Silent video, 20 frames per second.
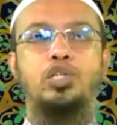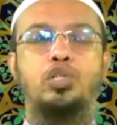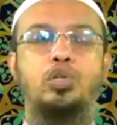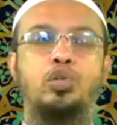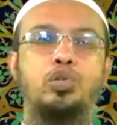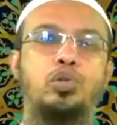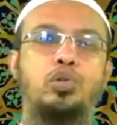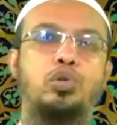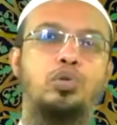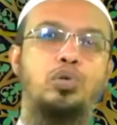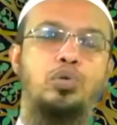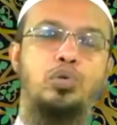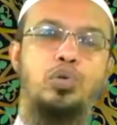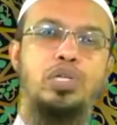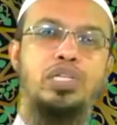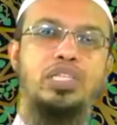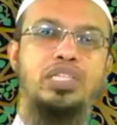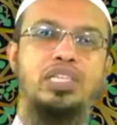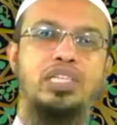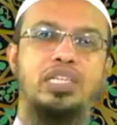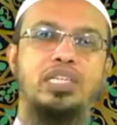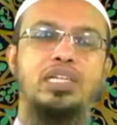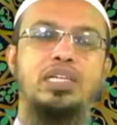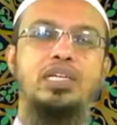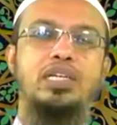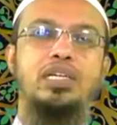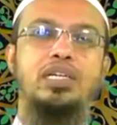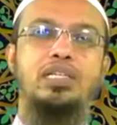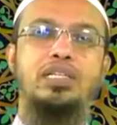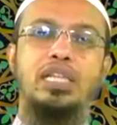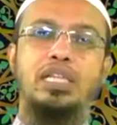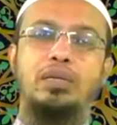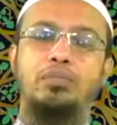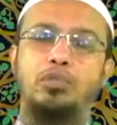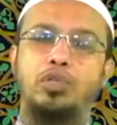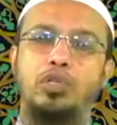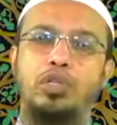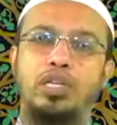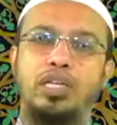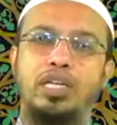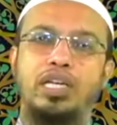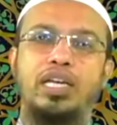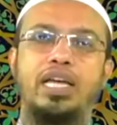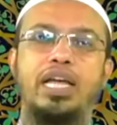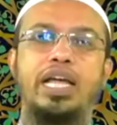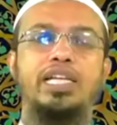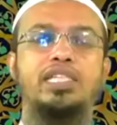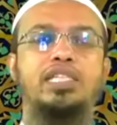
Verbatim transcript: সতর্ক করেছেন তাদের মধ্যে থেকে